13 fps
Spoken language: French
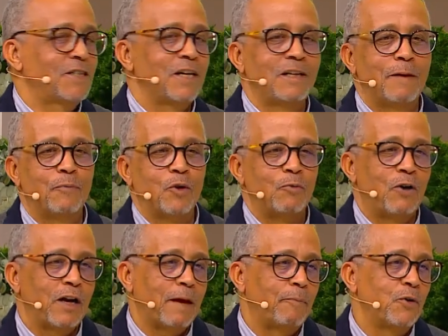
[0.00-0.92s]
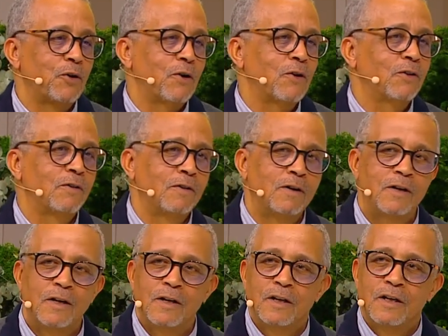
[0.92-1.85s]
C'était pour moi la plus grande
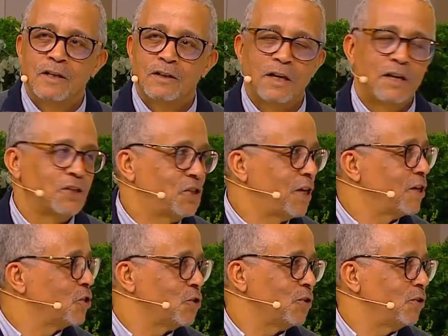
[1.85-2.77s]
tristesse.